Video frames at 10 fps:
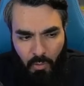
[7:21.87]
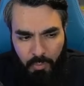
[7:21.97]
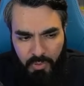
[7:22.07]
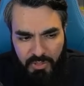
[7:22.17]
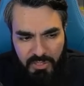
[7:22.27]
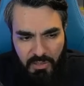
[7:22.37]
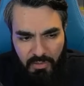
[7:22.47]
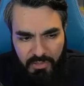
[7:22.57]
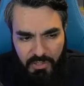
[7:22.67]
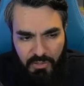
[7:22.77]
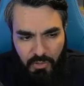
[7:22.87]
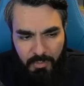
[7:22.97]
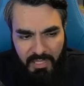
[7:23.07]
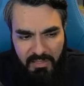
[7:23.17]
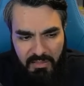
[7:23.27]
Oppure ci stiamo facendo i
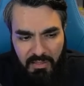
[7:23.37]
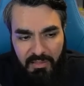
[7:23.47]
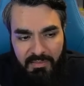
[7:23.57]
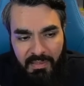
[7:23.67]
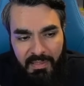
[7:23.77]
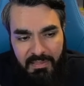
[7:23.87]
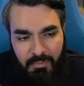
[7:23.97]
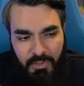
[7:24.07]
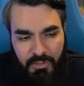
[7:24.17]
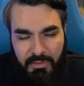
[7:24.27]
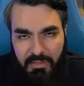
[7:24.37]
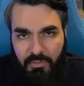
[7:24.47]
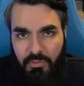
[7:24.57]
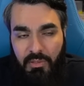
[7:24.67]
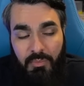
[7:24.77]
romanzi, in realtà ha semplicemente
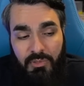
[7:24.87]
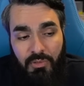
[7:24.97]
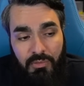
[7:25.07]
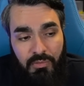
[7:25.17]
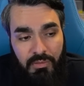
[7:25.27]
avuto un episodio